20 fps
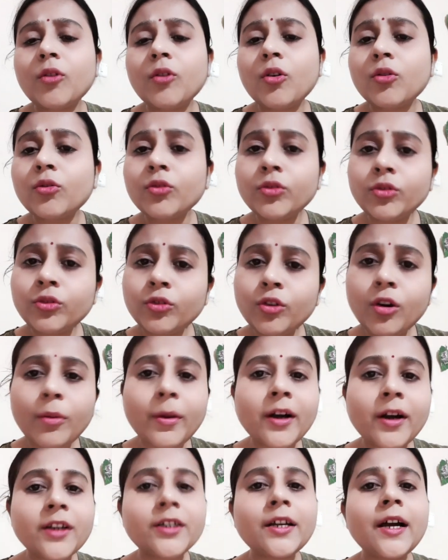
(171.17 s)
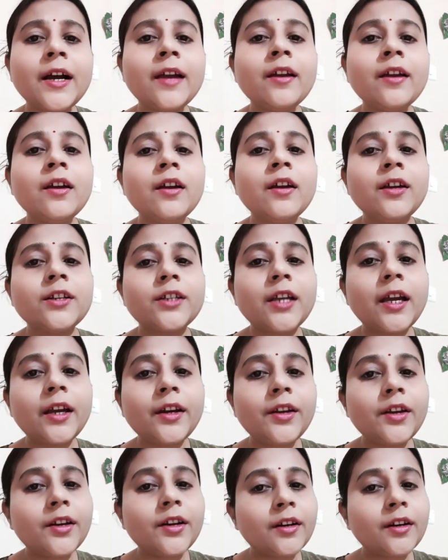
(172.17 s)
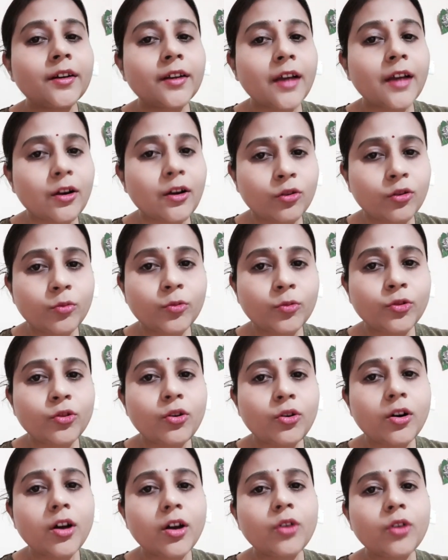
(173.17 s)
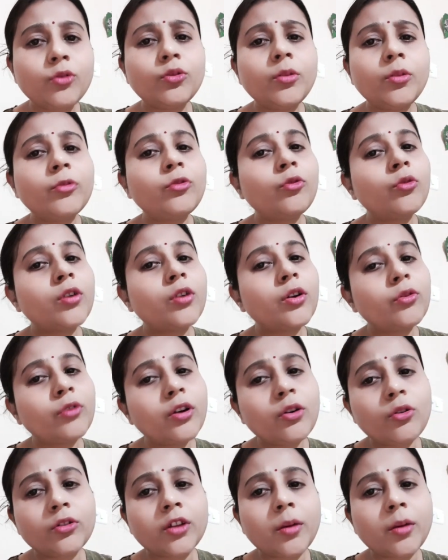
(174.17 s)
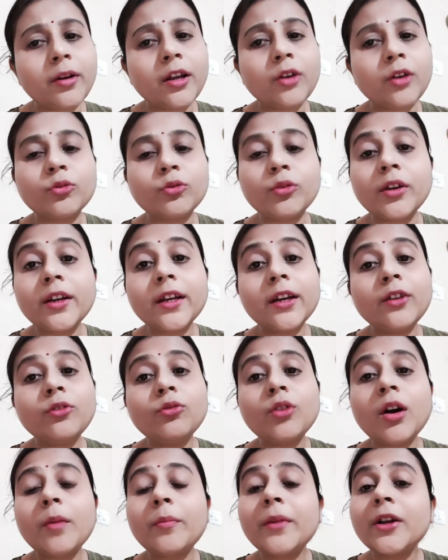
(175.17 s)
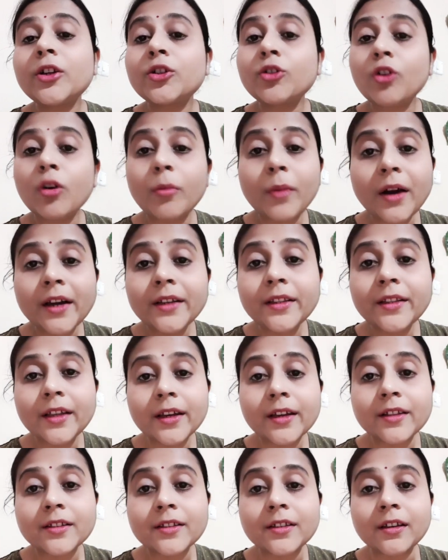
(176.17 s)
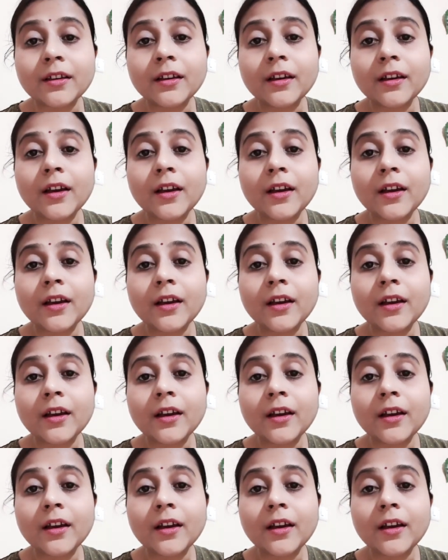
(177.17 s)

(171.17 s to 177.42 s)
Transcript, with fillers: অকথ্য ভাষায় সেই ক্রিয়েটারকে আক্রমণ করা হতো এবং নোংরা নোংরা কথা বলা হতো এটা কিন্তু আমরা সবাই দেখেছি